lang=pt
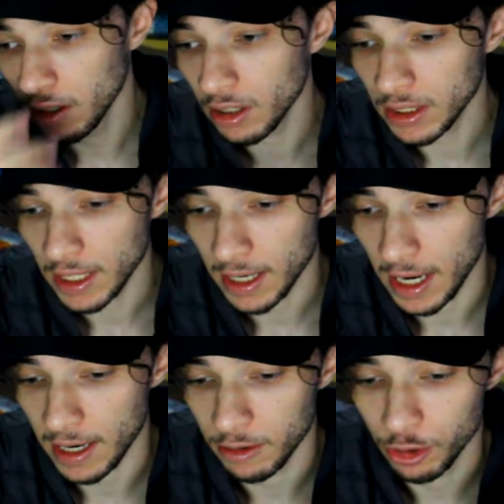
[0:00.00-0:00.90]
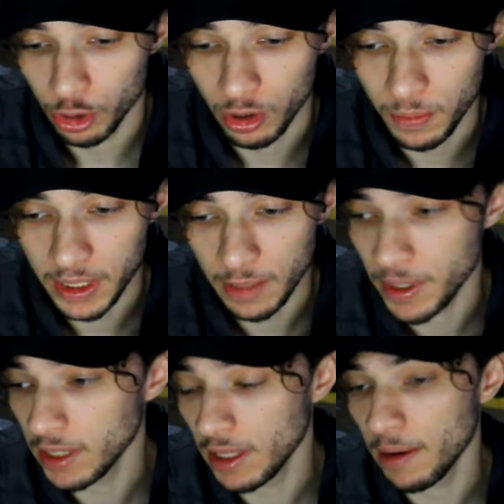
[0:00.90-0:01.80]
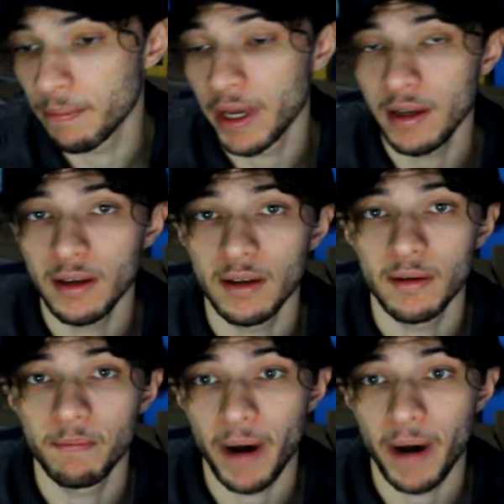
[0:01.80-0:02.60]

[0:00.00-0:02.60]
E outra, cara, o YouTube também tá bem